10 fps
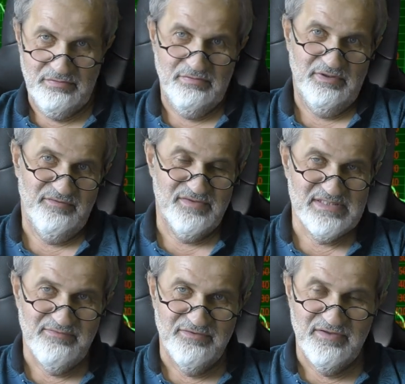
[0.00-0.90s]
этого
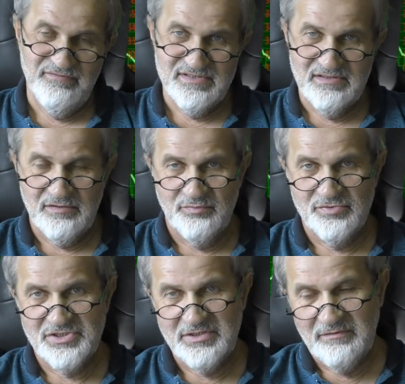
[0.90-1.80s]
самого дефицита
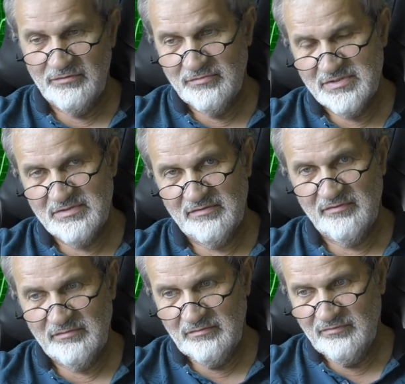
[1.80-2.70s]
бюджета, то есть
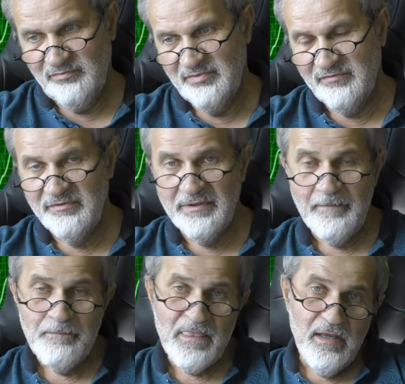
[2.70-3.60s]
это впервые,
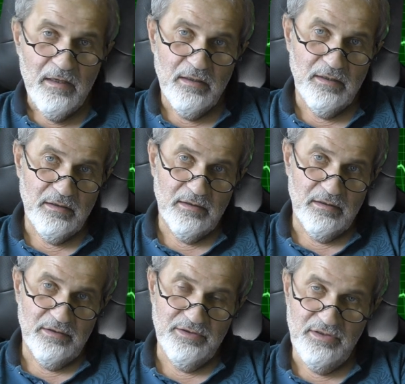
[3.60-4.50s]

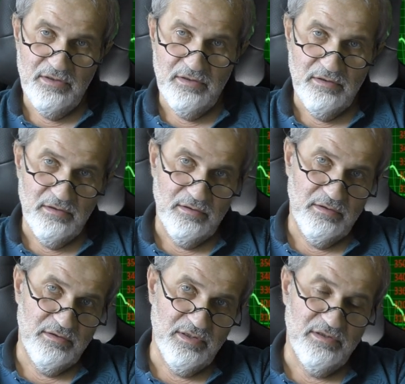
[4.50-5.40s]
э,
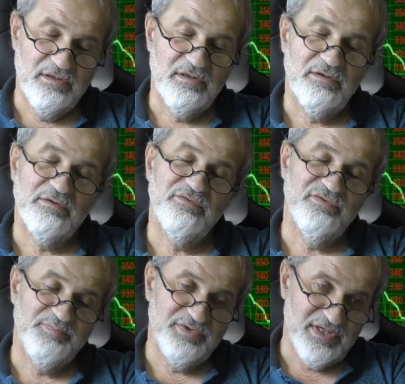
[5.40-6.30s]
и деньги
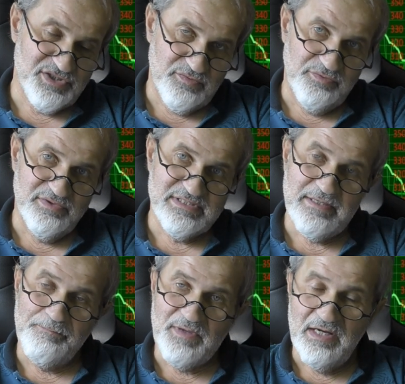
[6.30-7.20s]

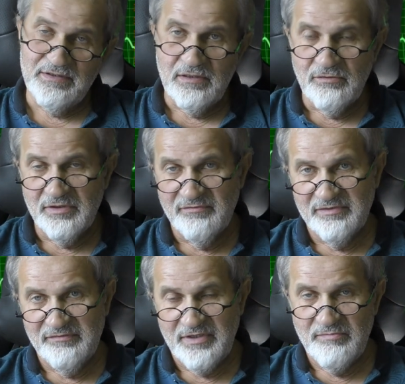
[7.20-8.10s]
выплачиваются, а налоги в
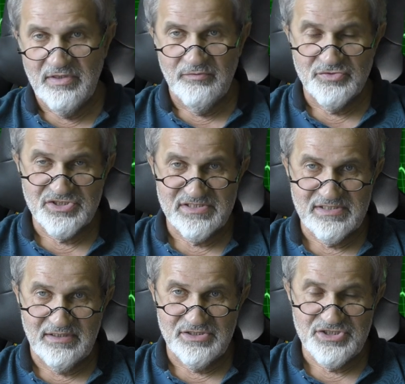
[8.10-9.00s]
это время немножечко
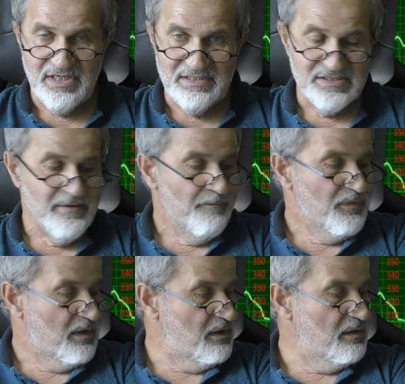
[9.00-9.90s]
сокращались,
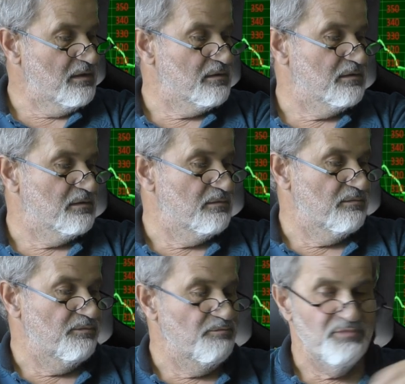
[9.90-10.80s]
и
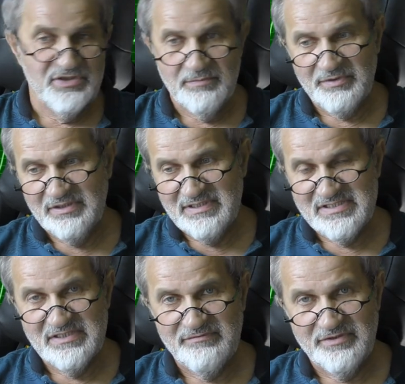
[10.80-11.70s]
было
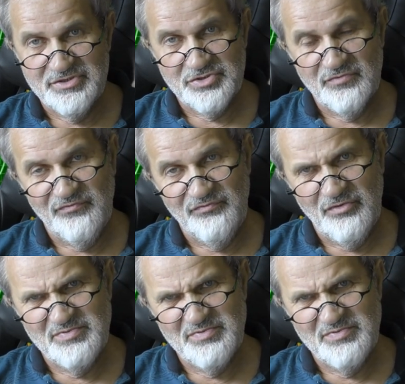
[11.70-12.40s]
прогнозирование, что в